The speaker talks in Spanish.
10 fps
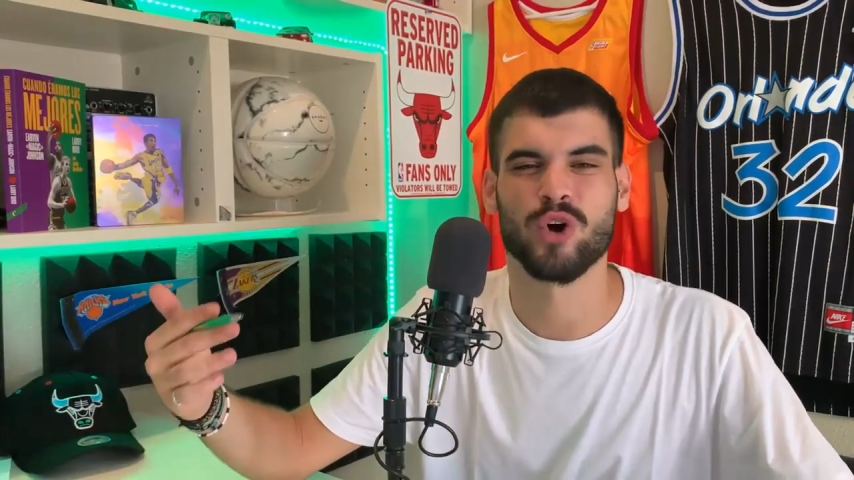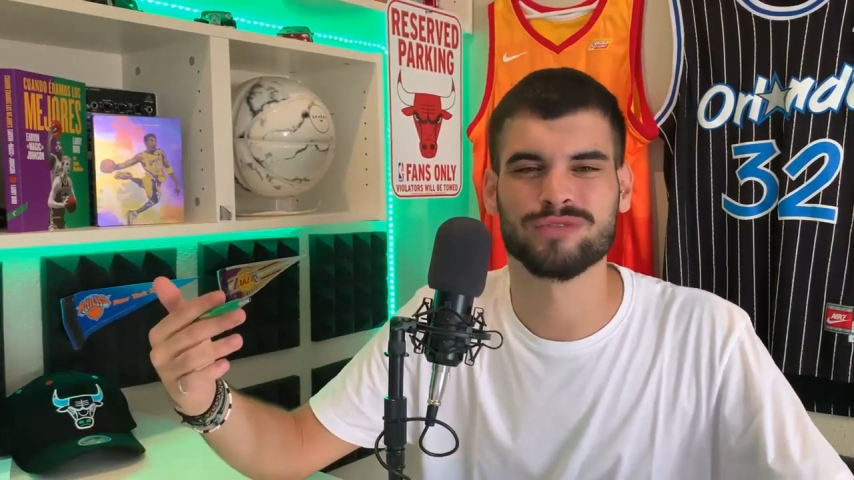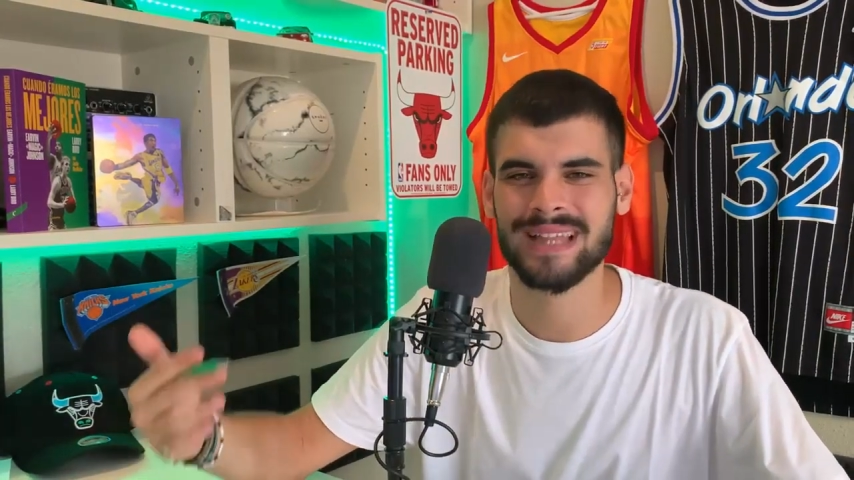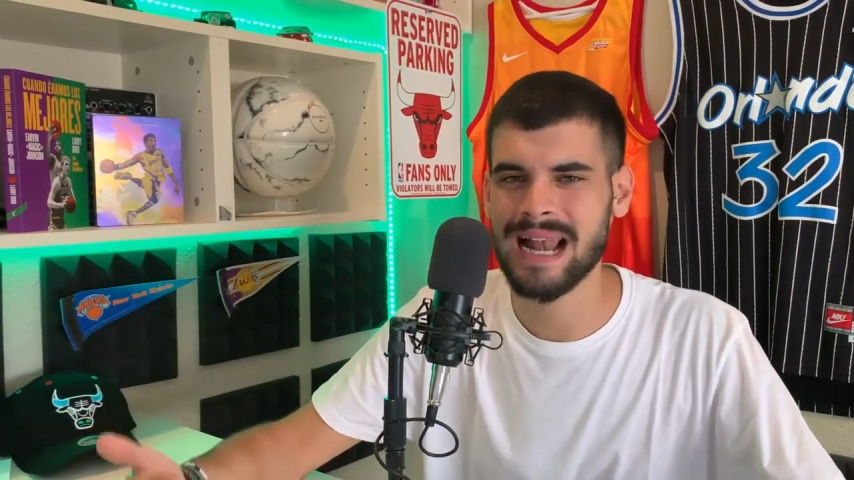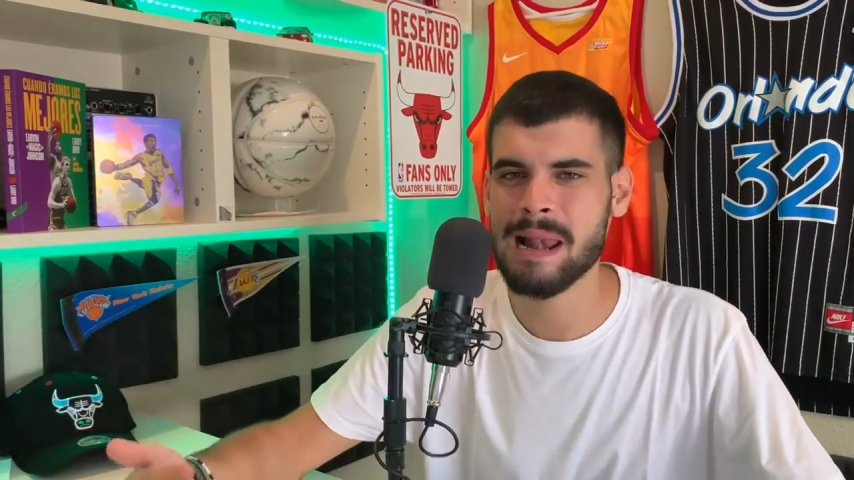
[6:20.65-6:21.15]

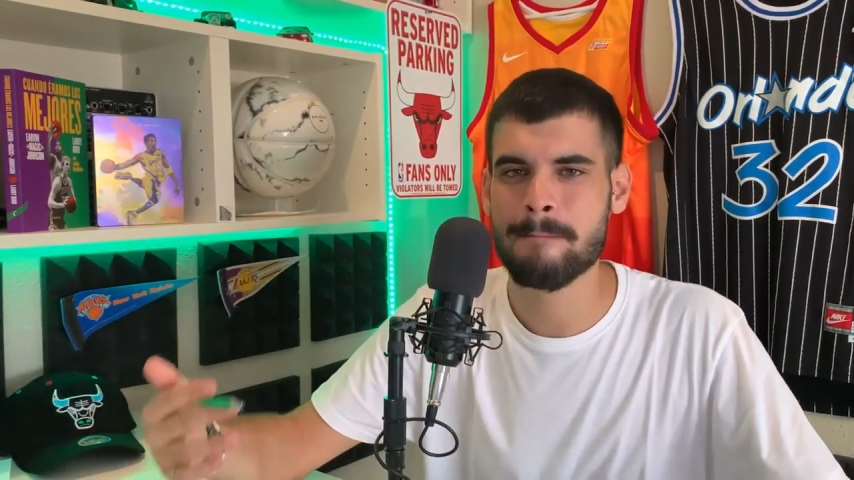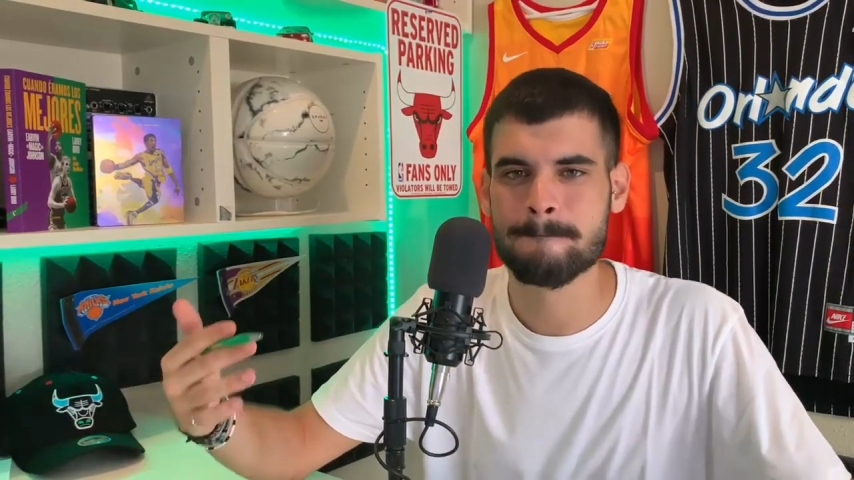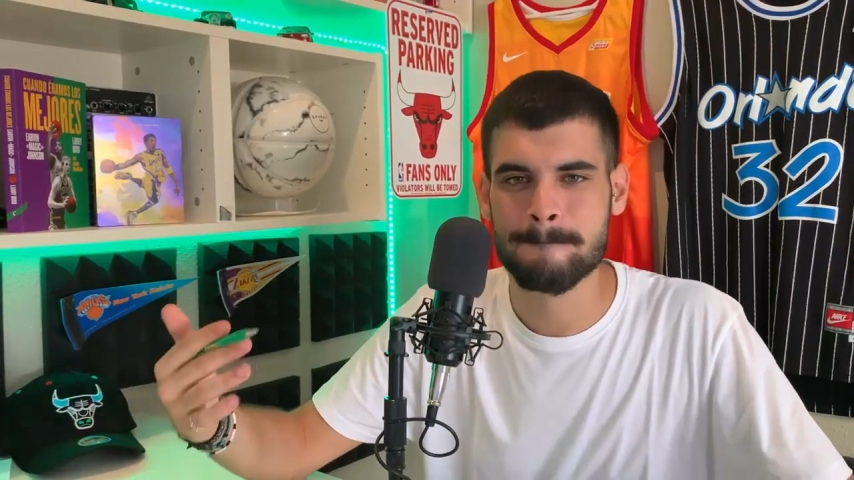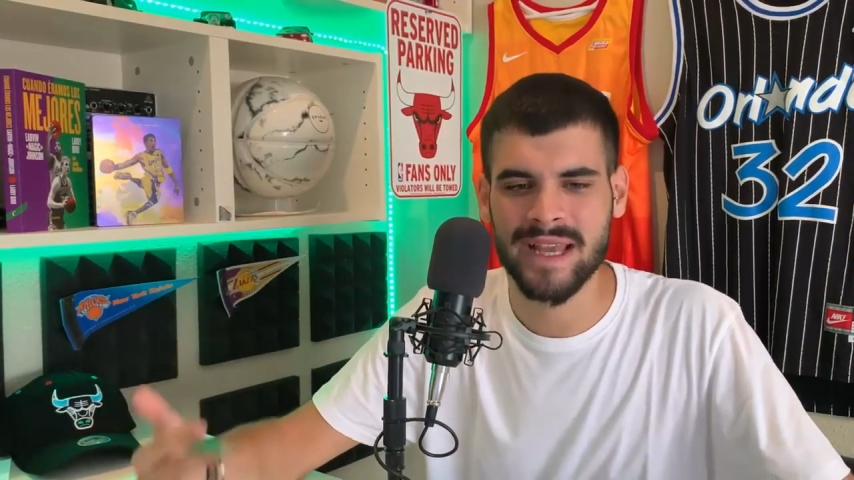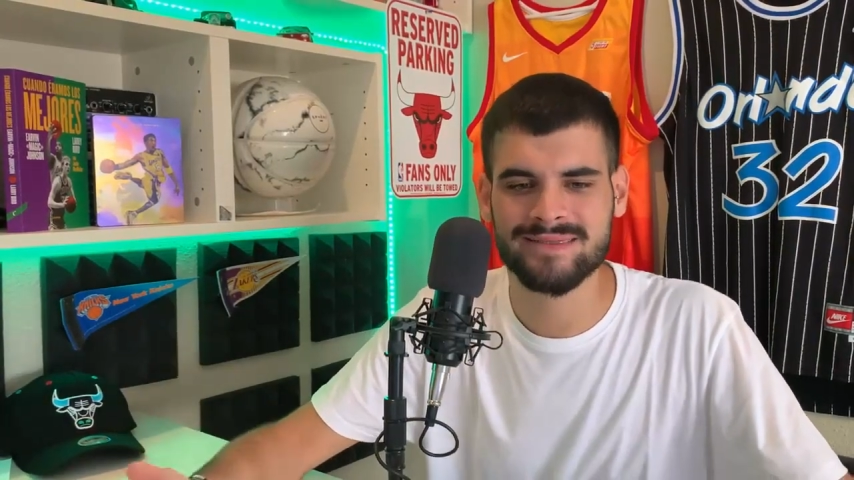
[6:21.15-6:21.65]

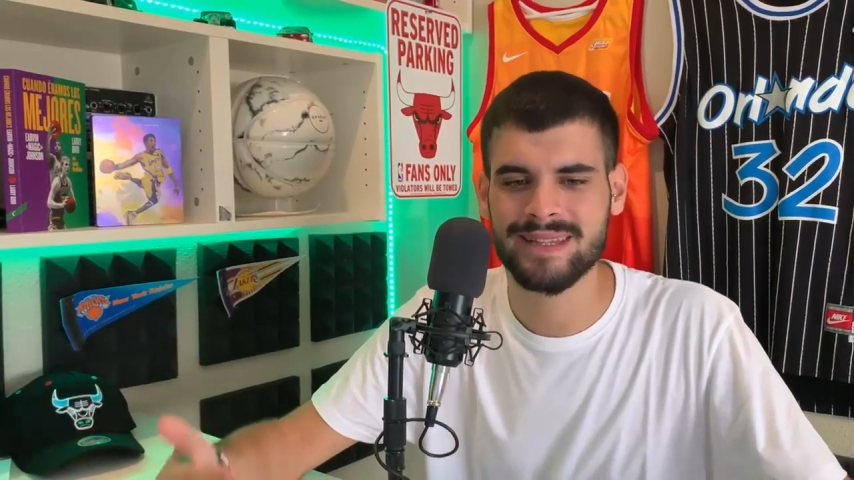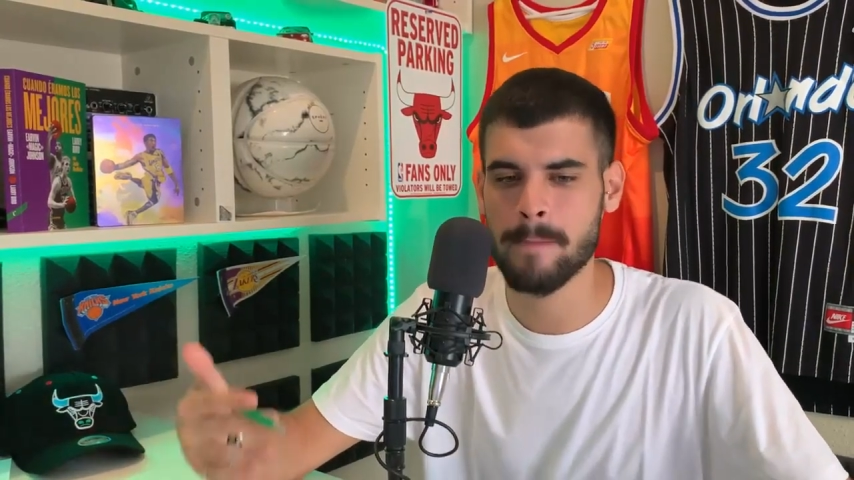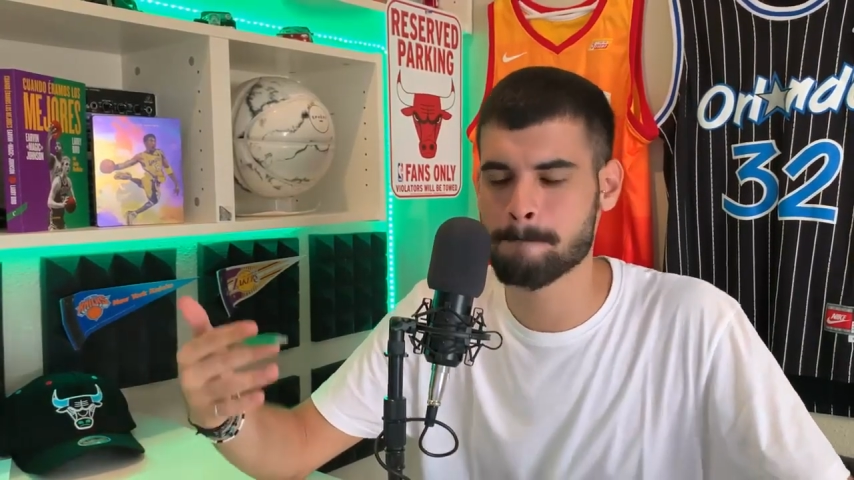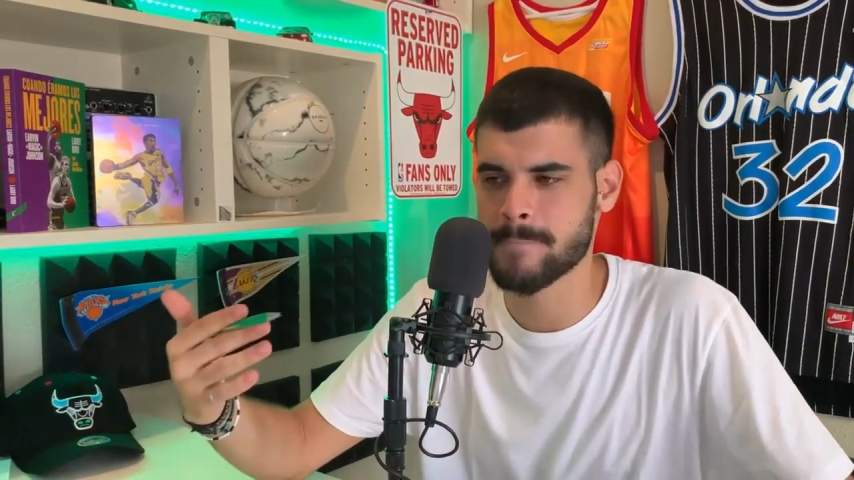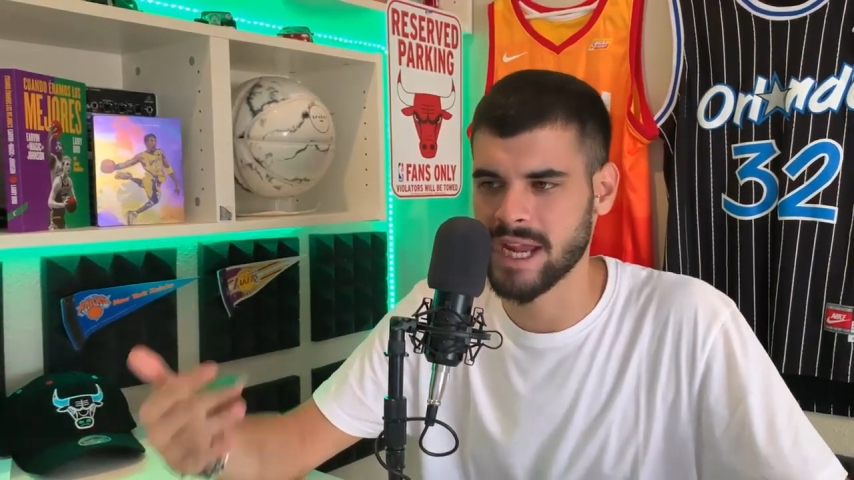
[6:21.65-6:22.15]

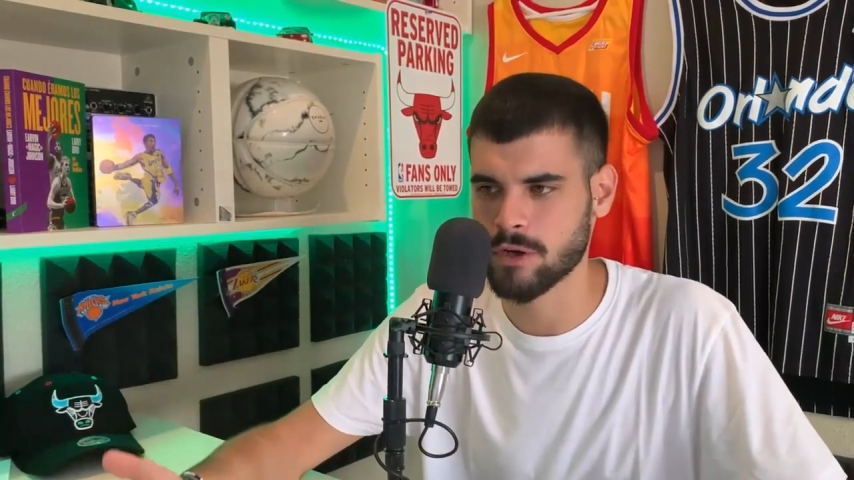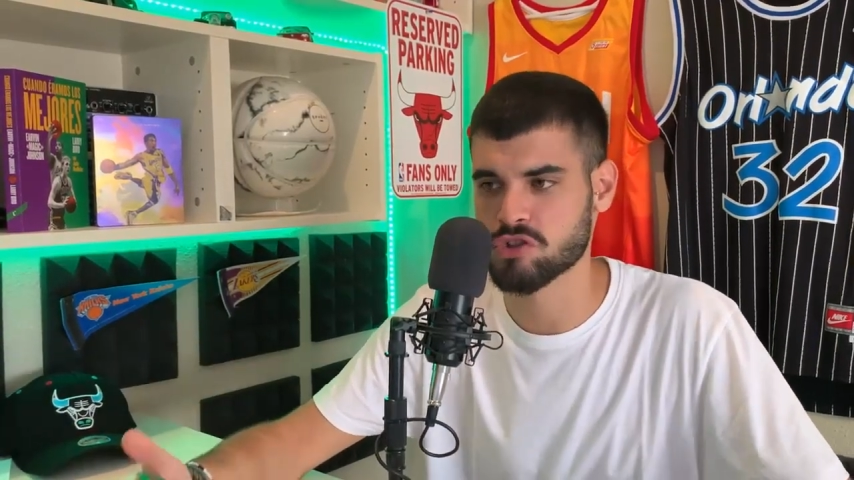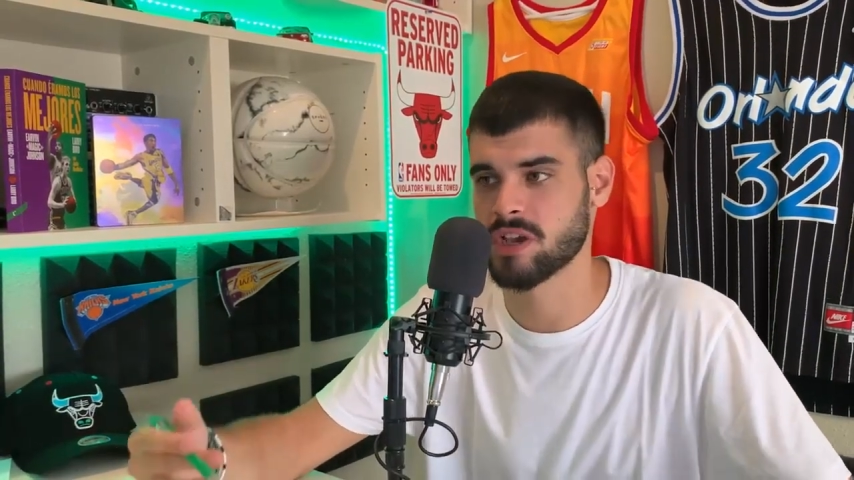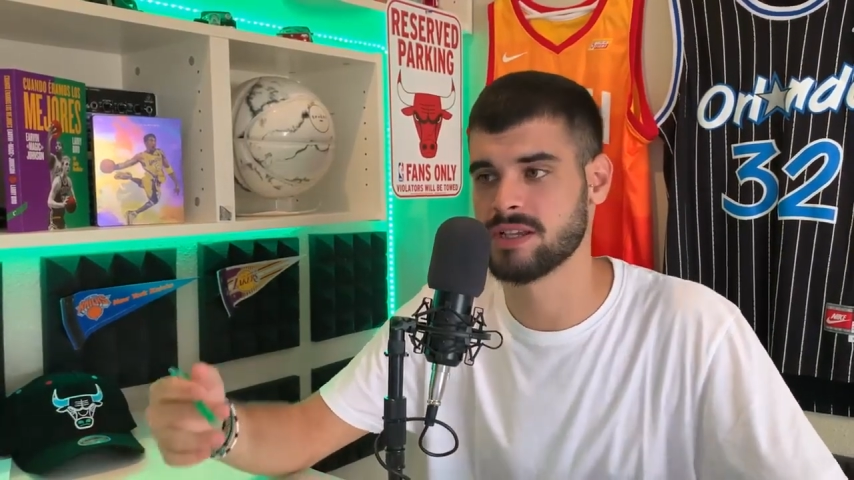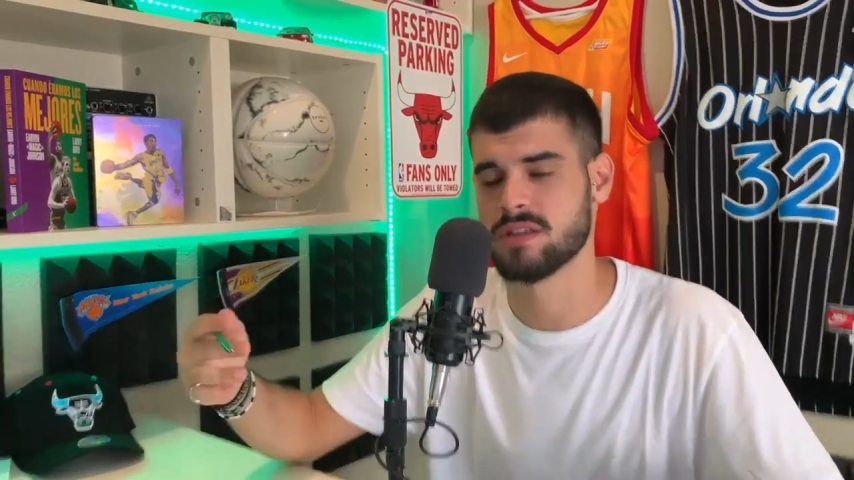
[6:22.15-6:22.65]
totalmente penosa.